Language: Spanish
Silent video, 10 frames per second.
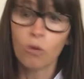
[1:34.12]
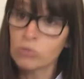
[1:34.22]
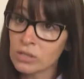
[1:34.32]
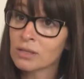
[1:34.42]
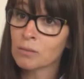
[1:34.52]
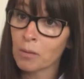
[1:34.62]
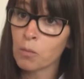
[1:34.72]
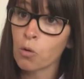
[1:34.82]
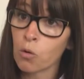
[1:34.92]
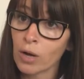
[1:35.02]
Un sistema
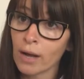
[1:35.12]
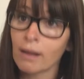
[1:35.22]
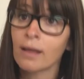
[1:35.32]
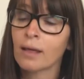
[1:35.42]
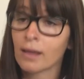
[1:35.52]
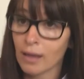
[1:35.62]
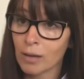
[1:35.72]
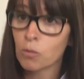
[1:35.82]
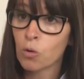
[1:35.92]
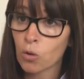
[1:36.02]
muscular, que es
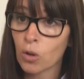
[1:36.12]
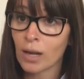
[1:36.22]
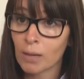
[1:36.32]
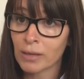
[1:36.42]
el músculo de la